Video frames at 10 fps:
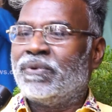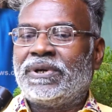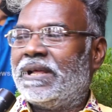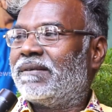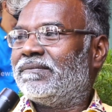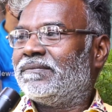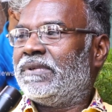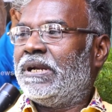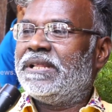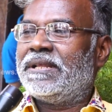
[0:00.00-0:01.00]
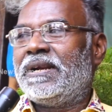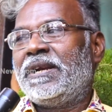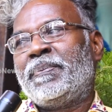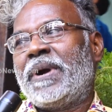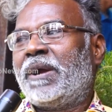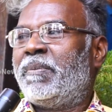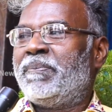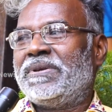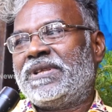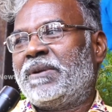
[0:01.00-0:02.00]
ఉంటారు లేదని అంటే పక్క
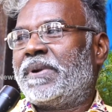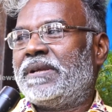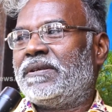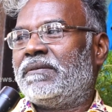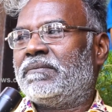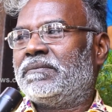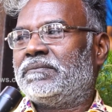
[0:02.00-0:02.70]
పంపిస్తారు ప్రజలు